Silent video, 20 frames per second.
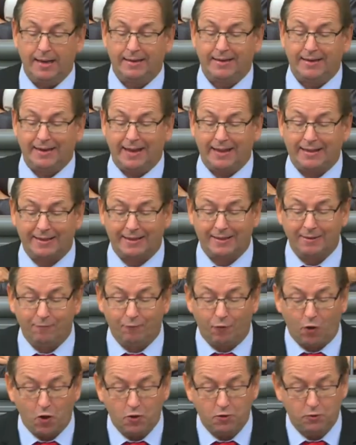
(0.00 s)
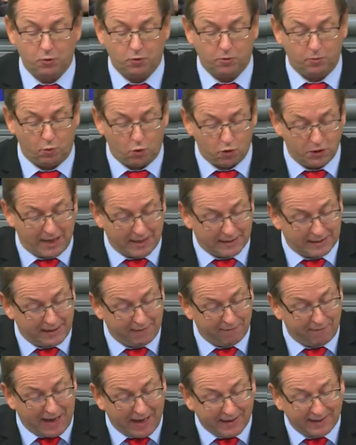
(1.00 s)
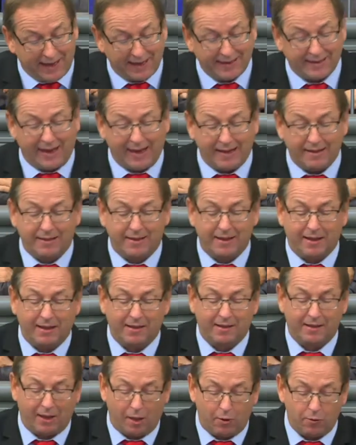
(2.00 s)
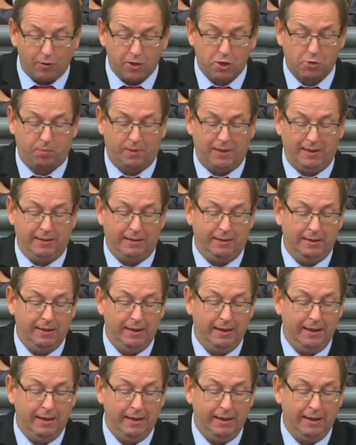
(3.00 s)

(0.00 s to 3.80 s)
Die letzten Wochen und Monate waren ein einziges Trauerspiel,